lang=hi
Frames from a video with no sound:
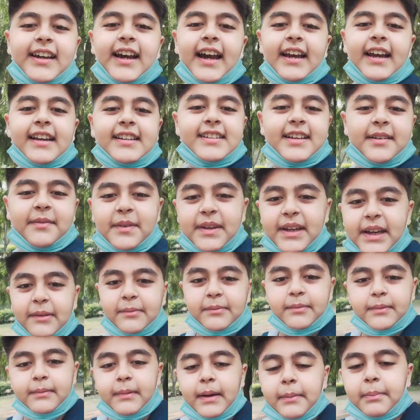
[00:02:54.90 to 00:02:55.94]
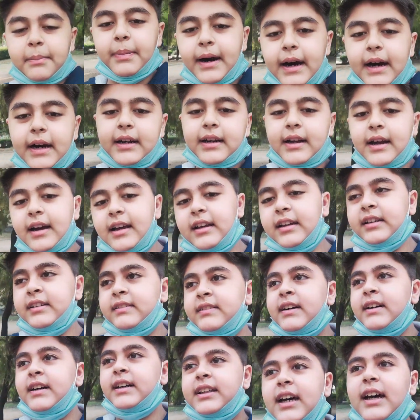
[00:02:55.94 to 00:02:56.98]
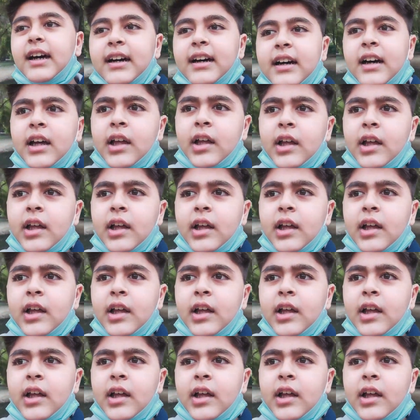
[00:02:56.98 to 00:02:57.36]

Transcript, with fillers: गाइज अभी हम मैं पार्क आया हुआ था